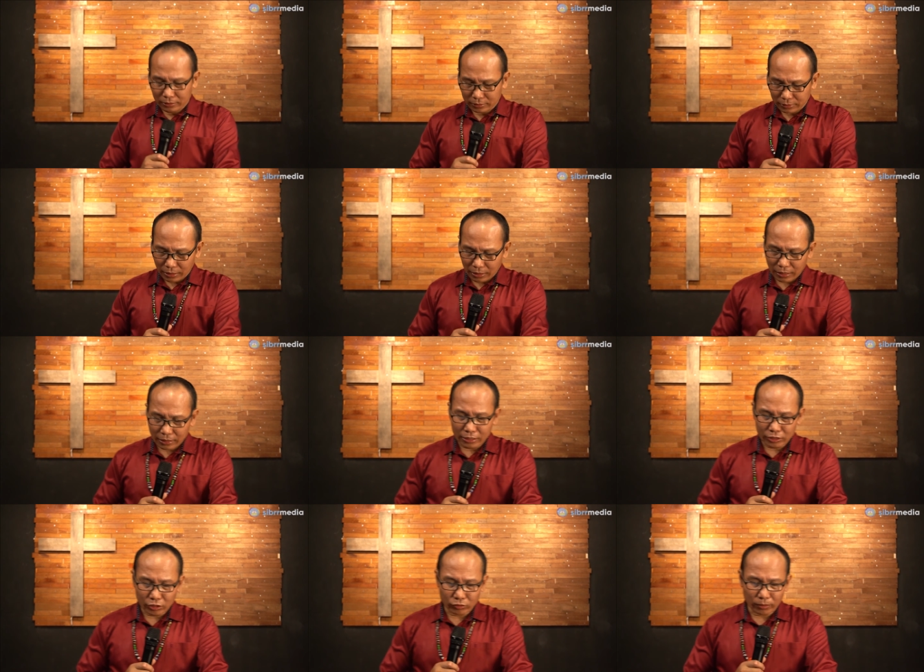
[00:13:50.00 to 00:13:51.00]
Sekali
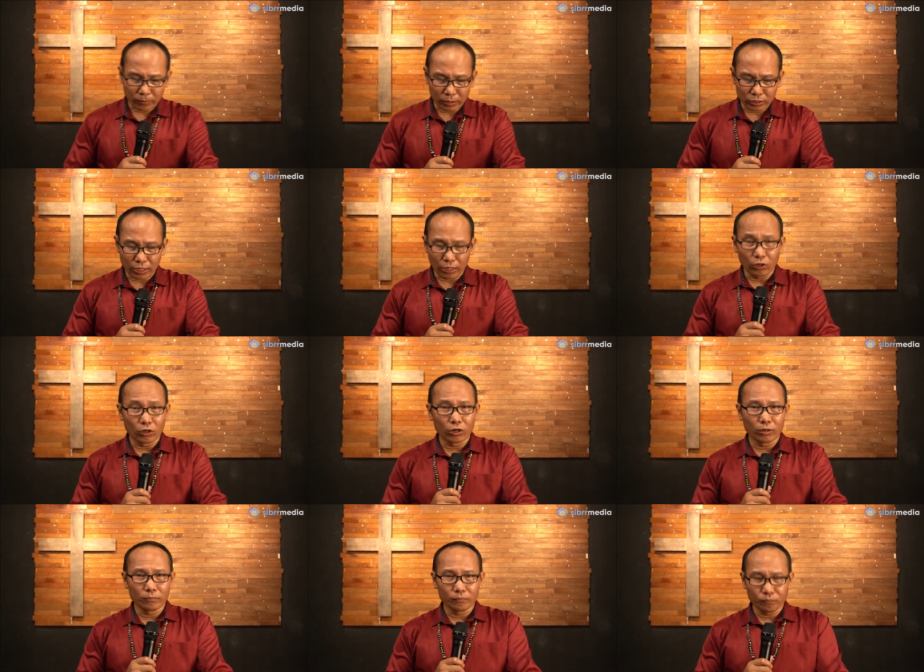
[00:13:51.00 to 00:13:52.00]
lagi saya ucapkan
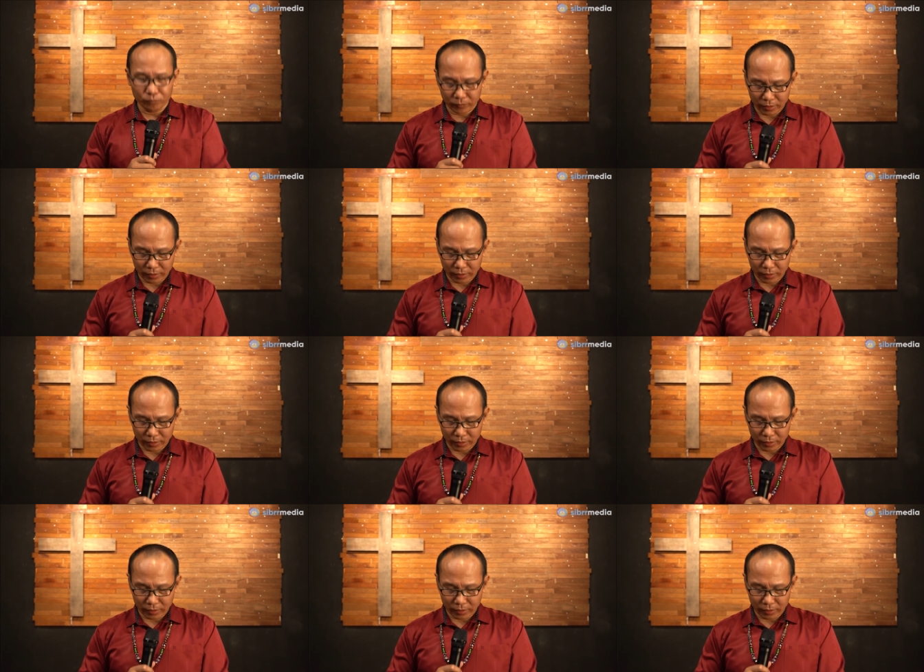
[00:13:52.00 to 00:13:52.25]
shalom.